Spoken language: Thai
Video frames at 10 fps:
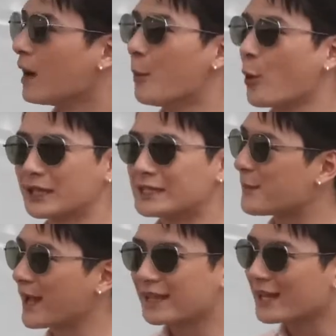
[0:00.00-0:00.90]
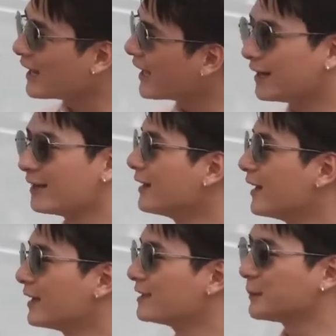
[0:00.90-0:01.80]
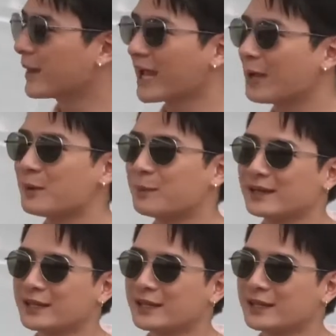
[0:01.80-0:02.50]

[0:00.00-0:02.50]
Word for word: ปกติจะไปแค่ทะเลเลย จะไปแค่แบบไป